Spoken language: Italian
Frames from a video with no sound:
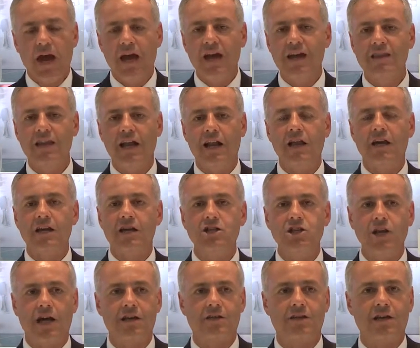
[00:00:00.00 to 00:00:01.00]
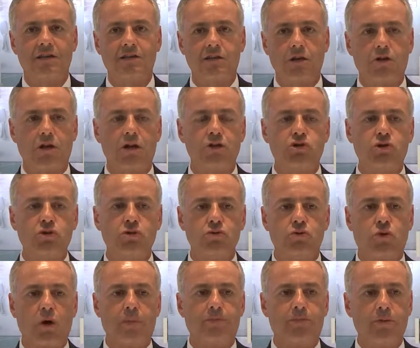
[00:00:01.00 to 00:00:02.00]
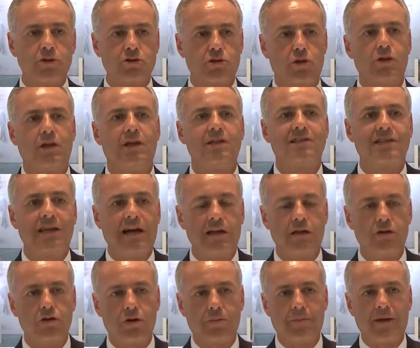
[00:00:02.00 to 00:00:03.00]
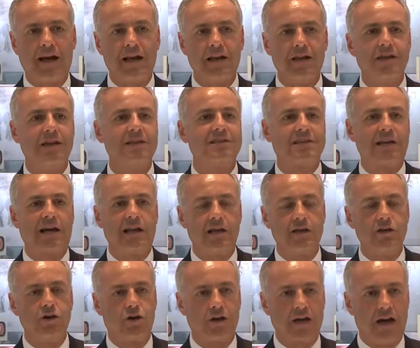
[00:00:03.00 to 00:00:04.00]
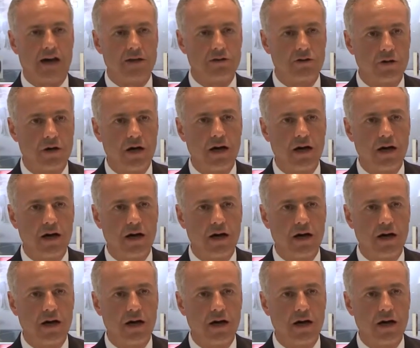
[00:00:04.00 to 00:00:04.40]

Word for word: e nelle ricette è stato aggiunto al posto del sale normale del sale iodato.